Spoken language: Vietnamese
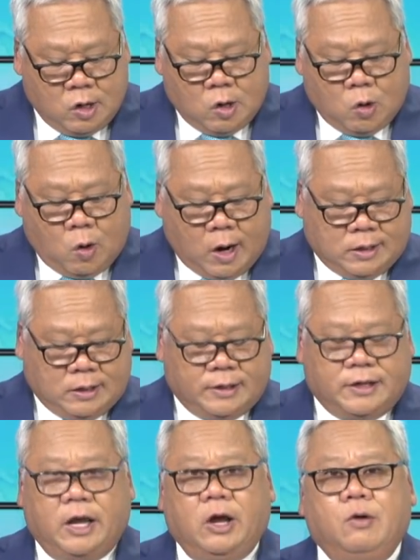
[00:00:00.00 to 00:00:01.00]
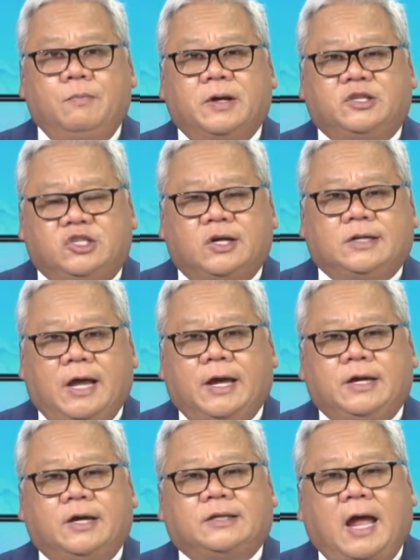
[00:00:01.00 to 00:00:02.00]
hoặc là nếu mà trước
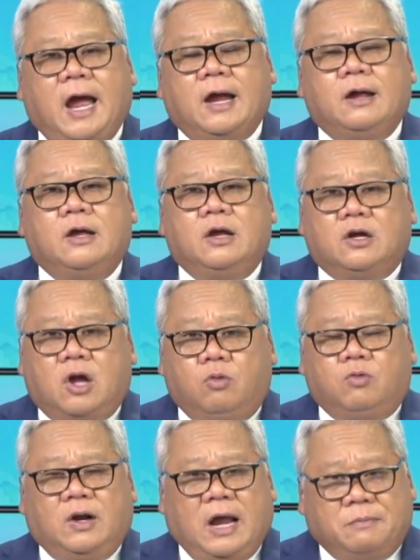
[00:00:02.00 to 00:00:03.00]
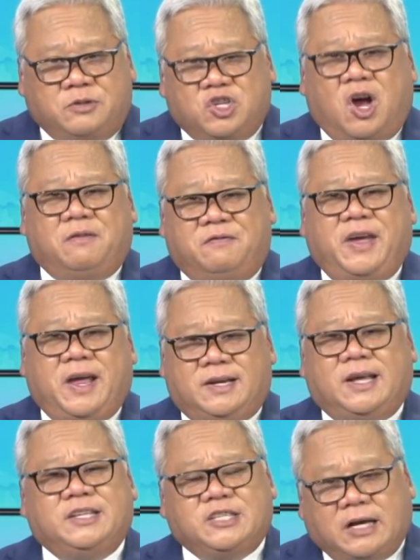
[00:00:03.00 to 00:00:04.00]
đây người ta không có làm trọn vẹn
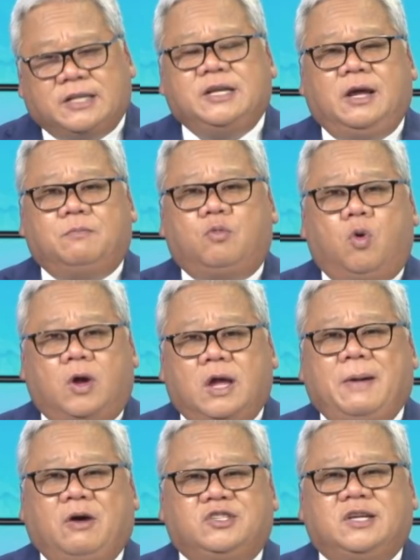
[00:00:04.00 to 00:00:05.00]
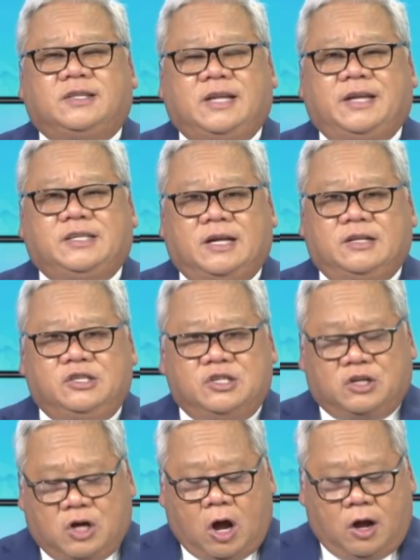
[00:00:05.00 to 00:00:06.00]
cái trách nhiệm của cái bảo trợ tài chính
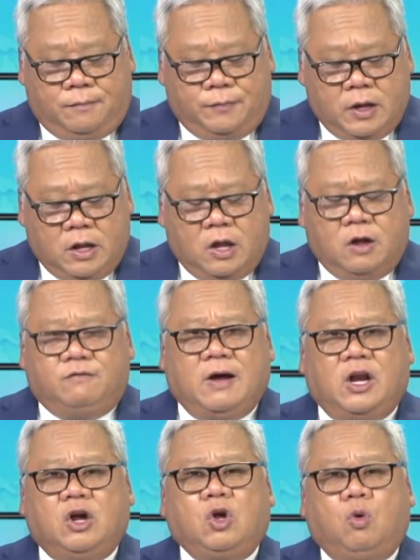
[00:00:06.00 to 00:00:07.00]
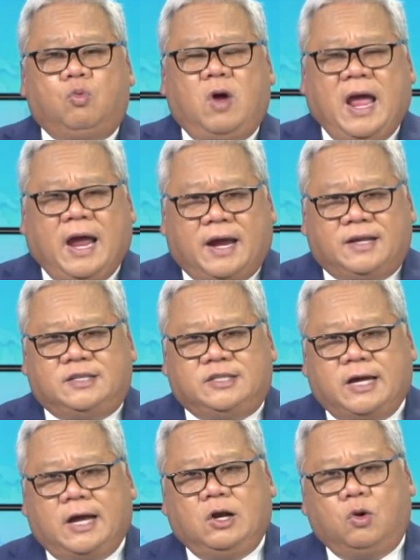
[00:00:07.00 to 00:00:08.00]
trước đó. Và nó cũng hạn
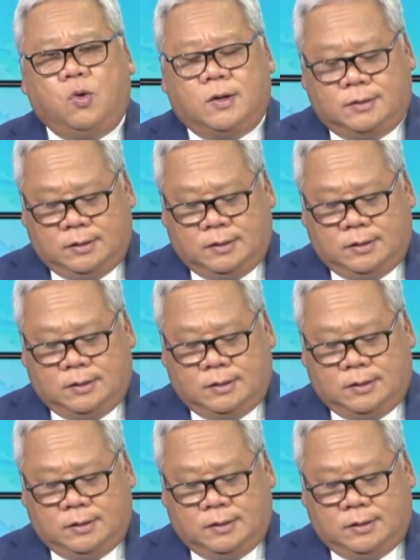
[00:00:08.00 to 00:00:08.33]
chế luôn